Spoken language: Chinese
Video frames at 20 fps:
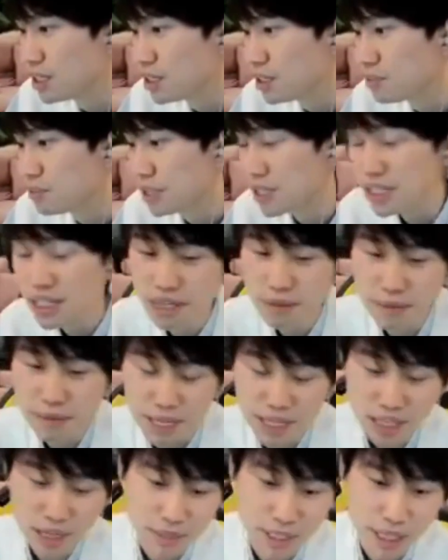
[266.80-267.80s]
明年每
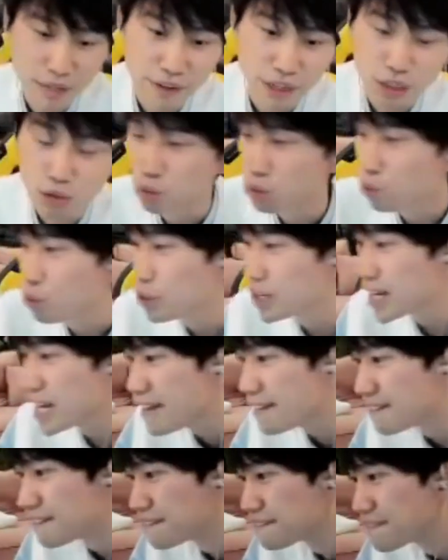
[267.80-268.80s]
一场比赛，反正我都会
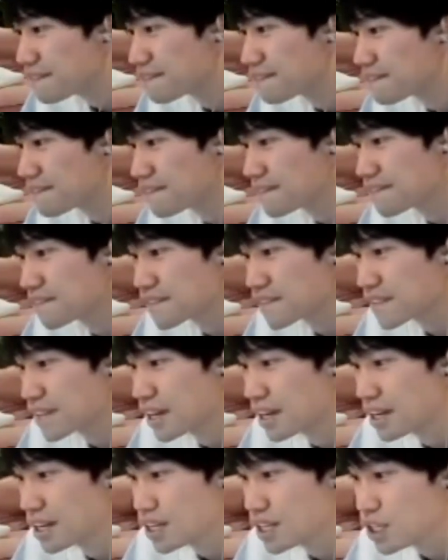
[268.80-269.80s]
看，
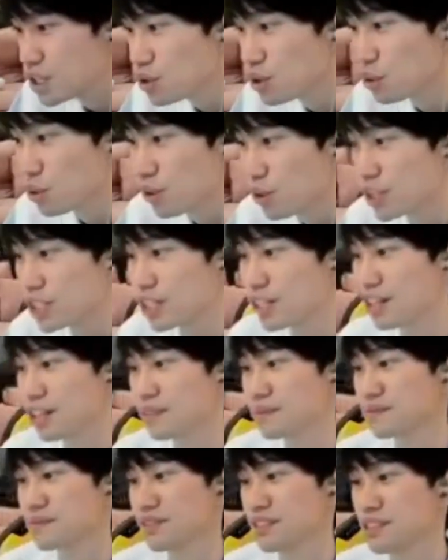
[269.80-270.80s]
因为我也
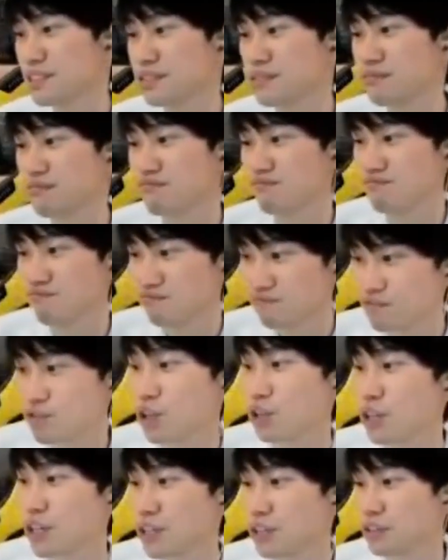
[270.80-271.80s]
想
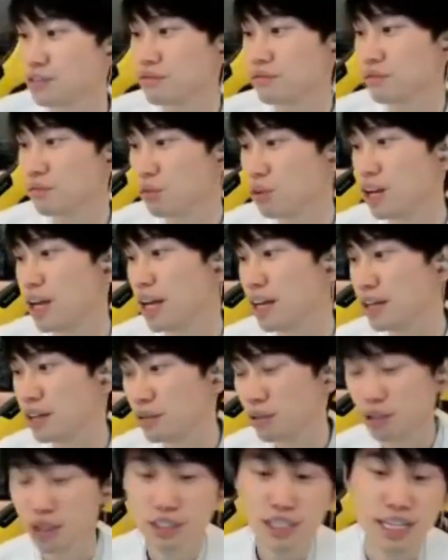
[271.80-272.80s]
早点回来
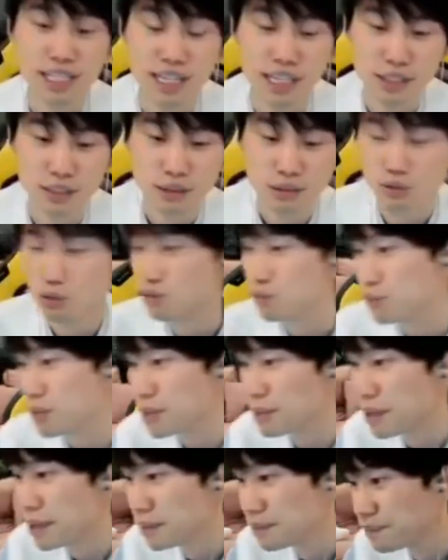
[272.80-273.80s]
回到赛场做准备
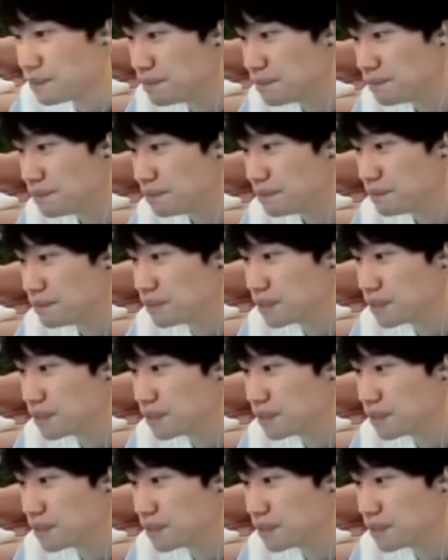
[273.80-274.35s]
嘛，嗯。